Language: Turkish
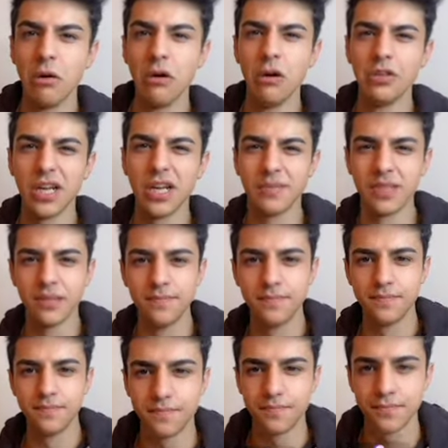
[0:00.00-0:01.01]
Oo çarpıldım.
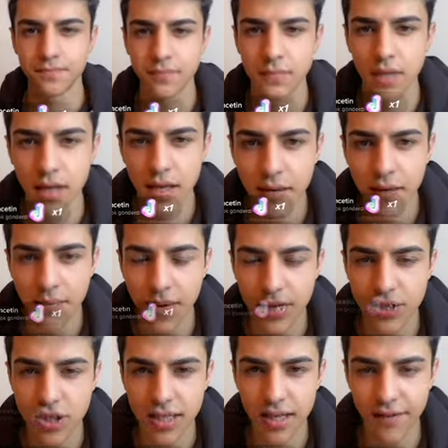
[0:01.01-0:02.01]

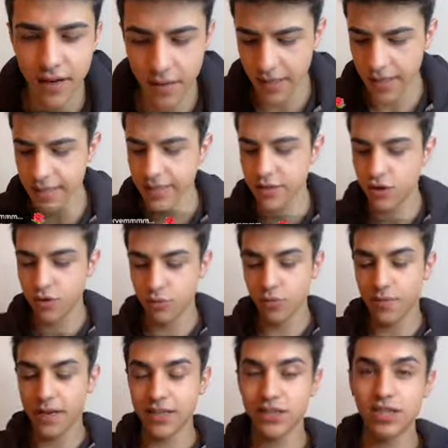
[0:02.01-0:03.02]
Başka ne var merak ediyorum.
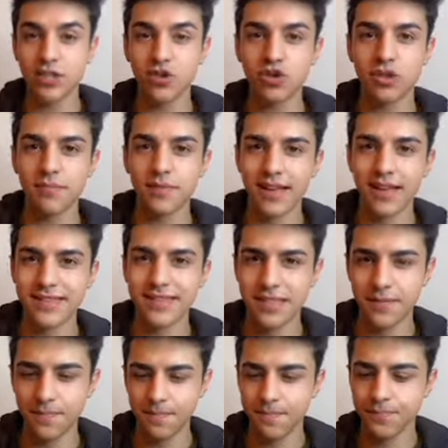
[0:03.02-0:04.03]
Dur bakacağız şundan bir tane
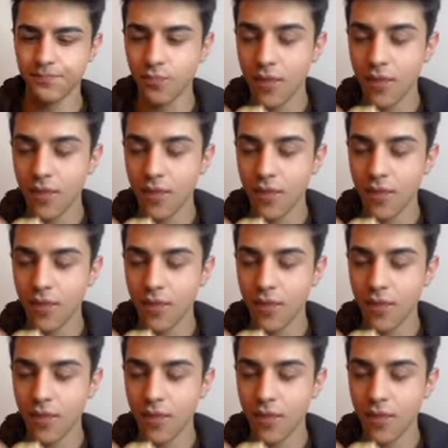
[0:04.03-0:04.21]
sileyim.